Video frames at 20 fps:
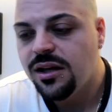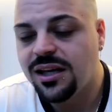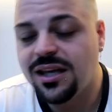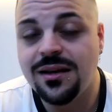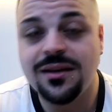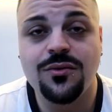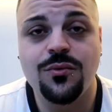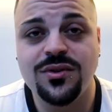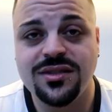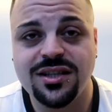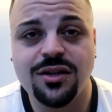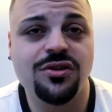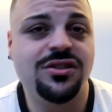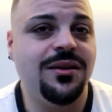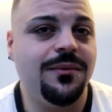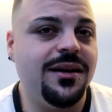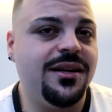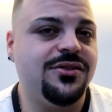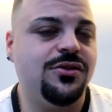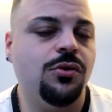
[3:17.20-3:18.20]
che questa cosa
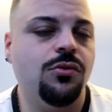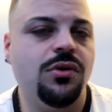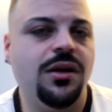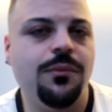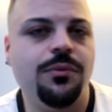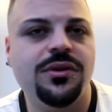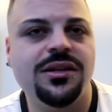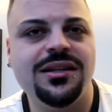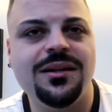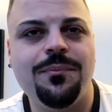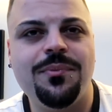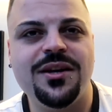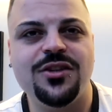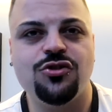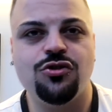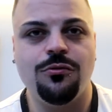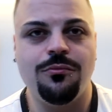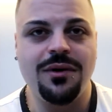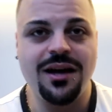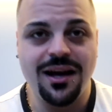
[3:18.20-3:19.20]
me la sto ancora portando
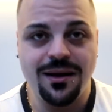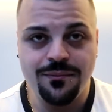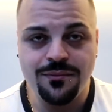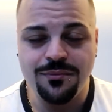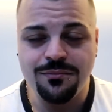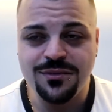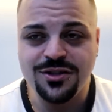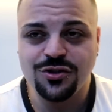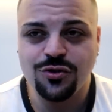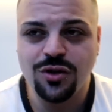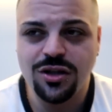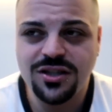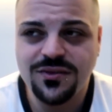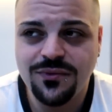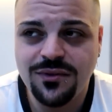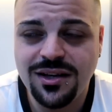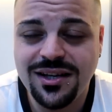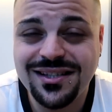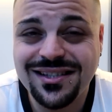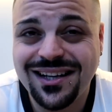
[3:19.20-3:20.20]
appresso ma mi sto
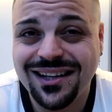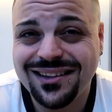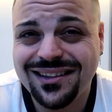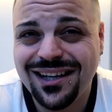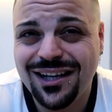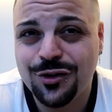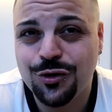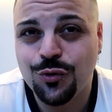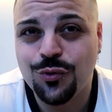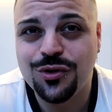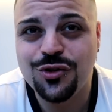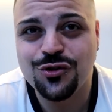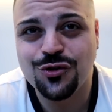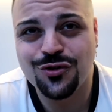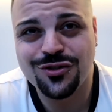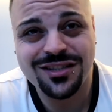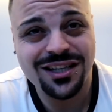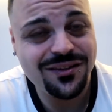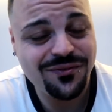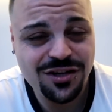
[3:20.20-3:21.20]
riscattando quindi
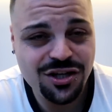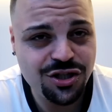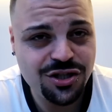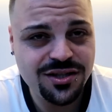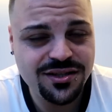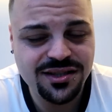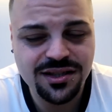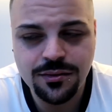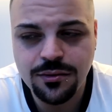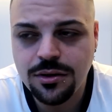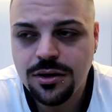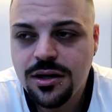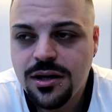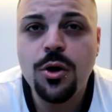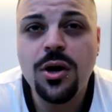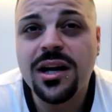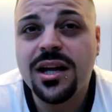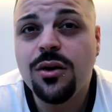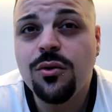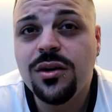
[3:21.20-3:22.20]
sono stato felicissimo
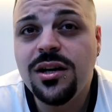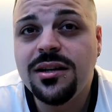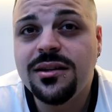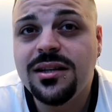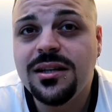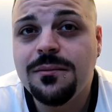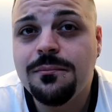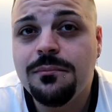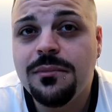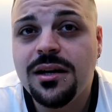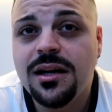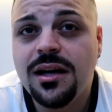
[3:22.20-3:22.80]
però anche con il team